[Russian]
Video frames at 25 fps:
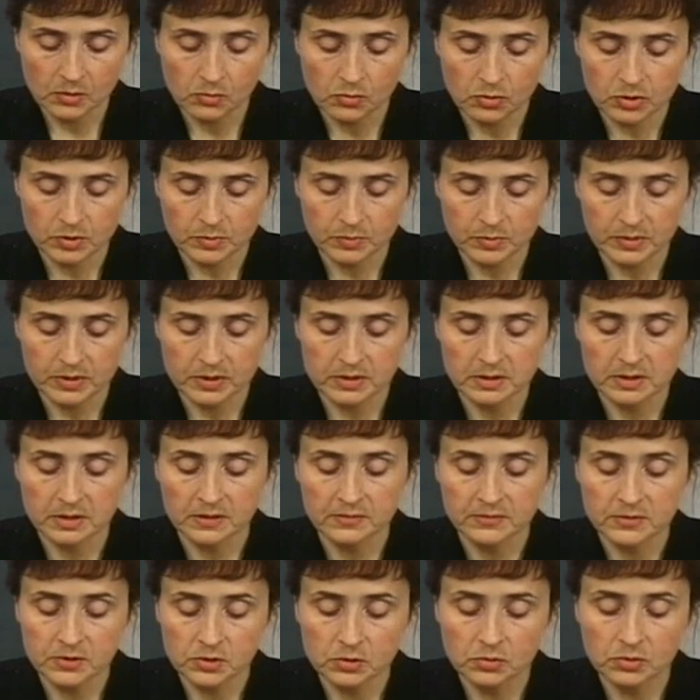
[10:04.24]
Господи,
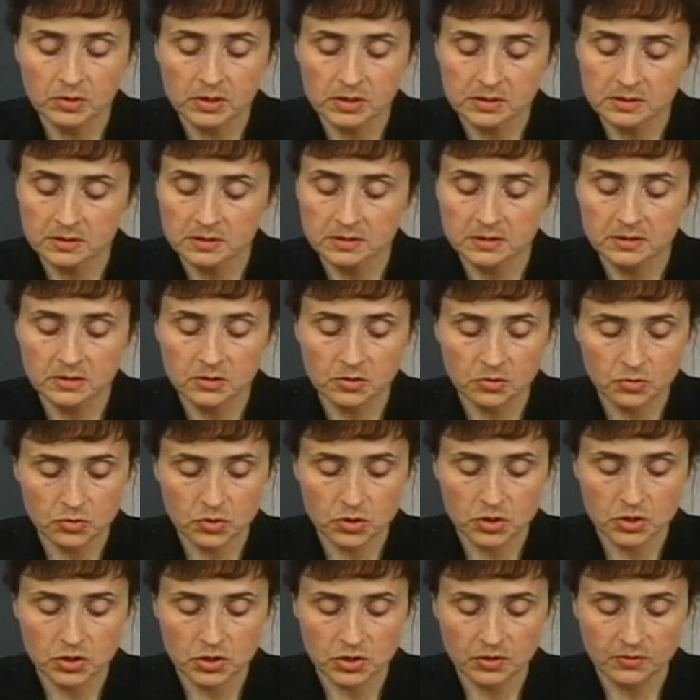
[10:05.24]
за все, если
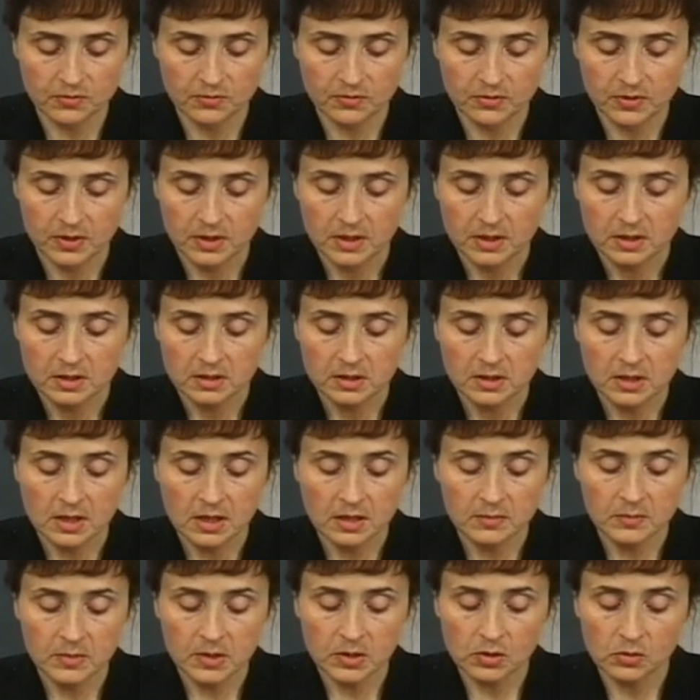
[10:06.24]
Сережа жив.
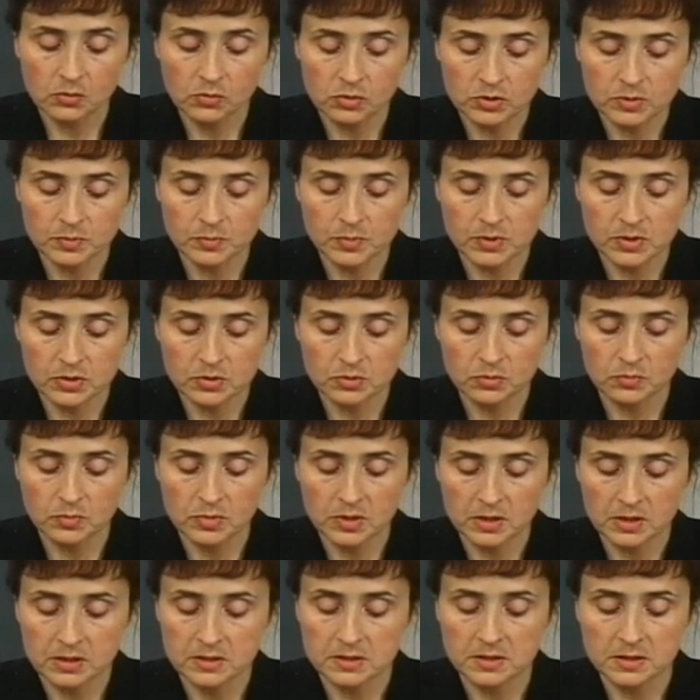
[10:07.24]
Дай мне, Господи,
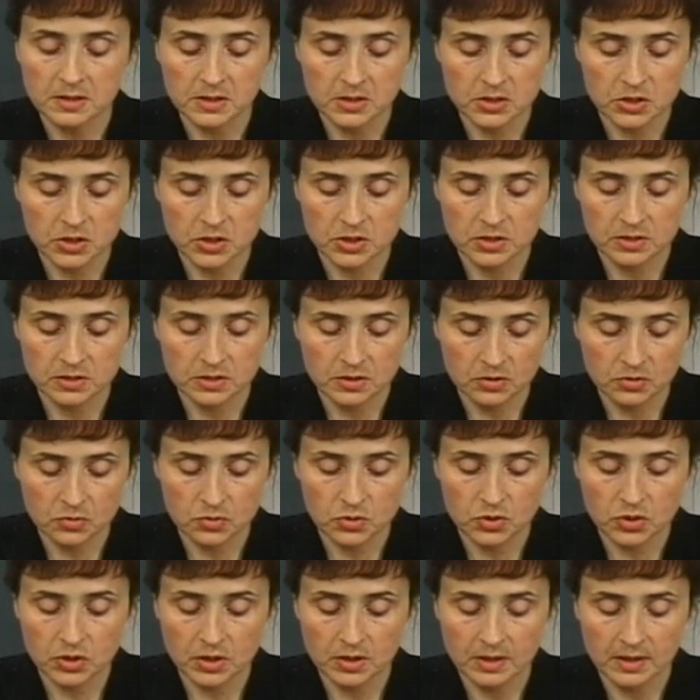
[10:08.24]
умереть раньше
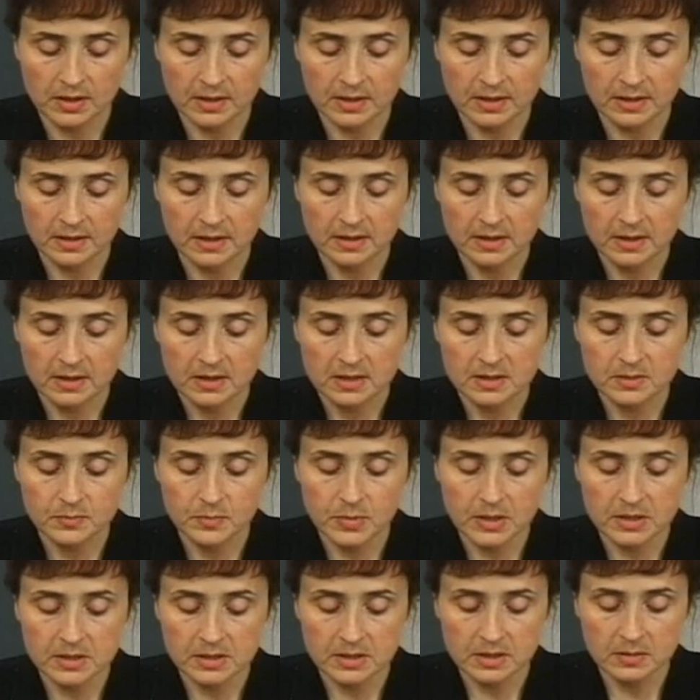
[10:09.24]
Сережи и Али.
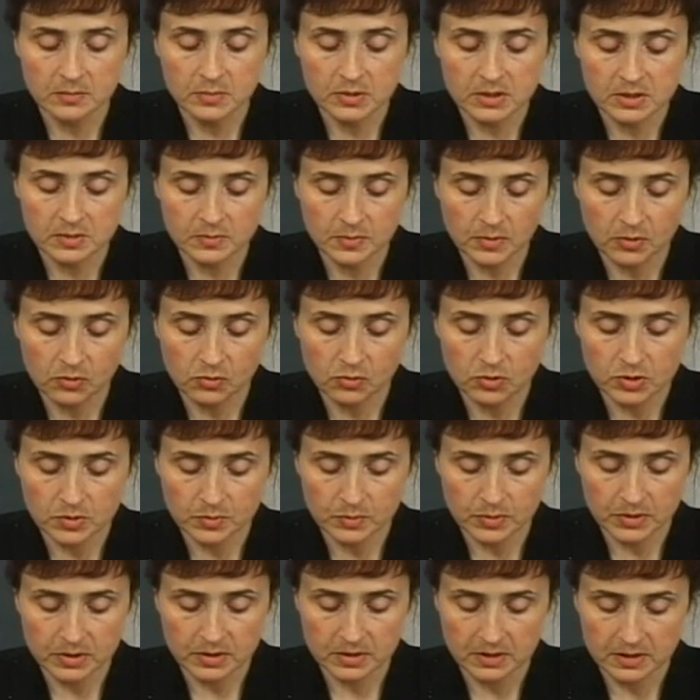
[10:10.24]
Спасибо тебе,
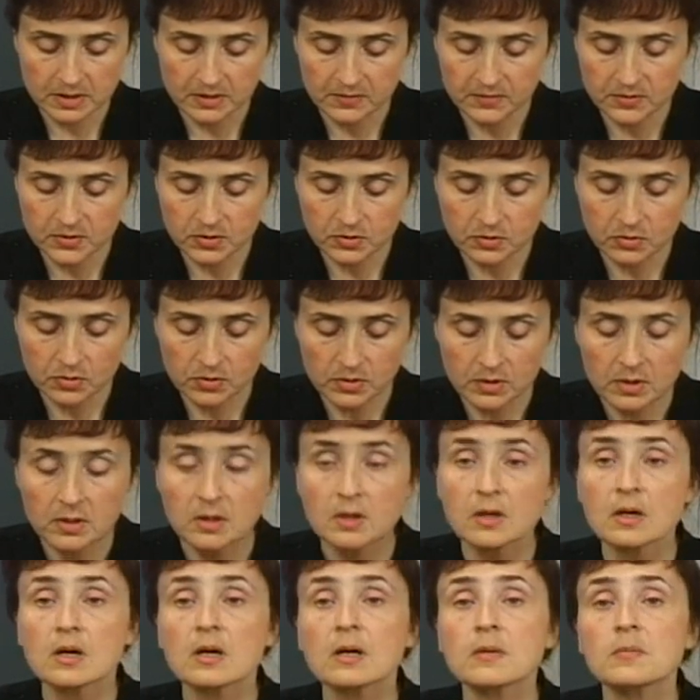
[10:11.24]
Господи, за все.
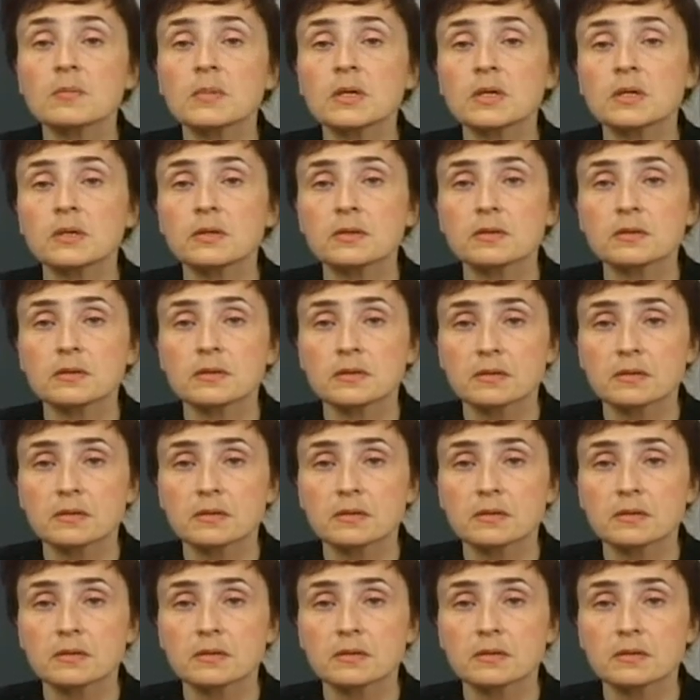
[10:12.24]
Аминь.